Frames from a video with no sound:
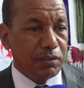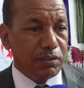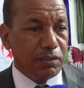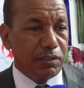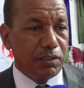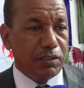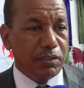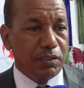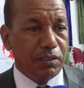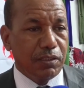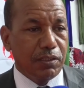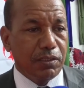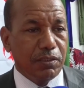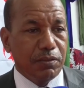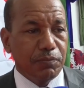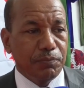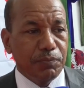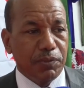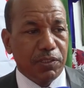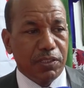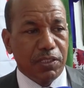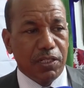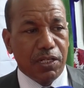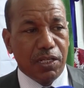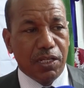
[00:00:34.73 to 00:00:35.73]
آه،
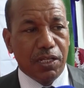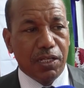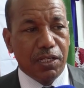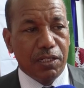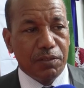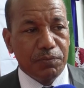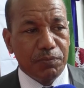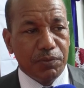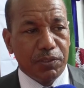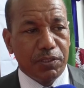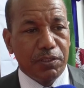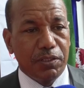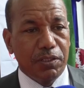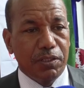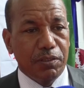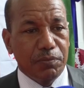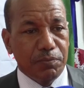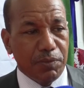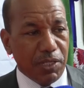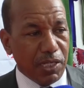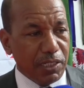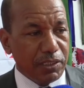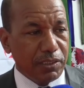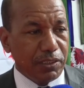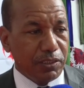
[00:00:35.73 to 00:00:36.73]
مثلها مثل
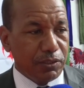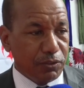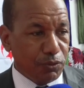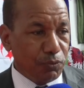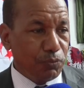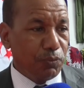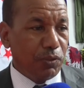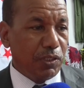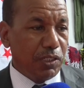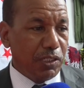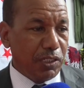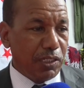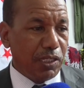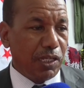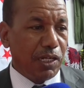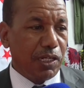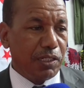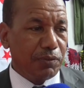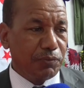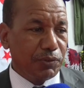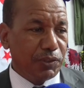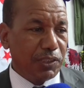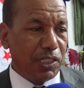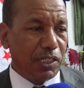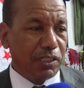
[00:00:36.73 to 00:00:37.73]
ما هي الدول اللي
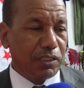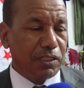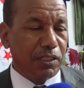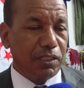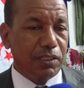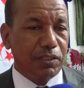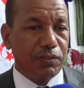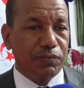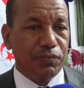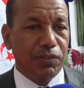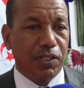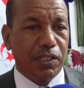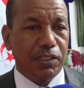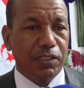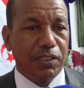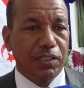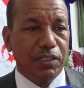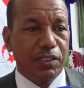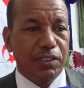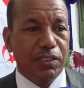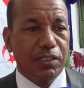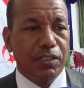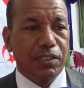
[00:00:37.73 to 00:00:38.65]
راهي مشاركة في هذا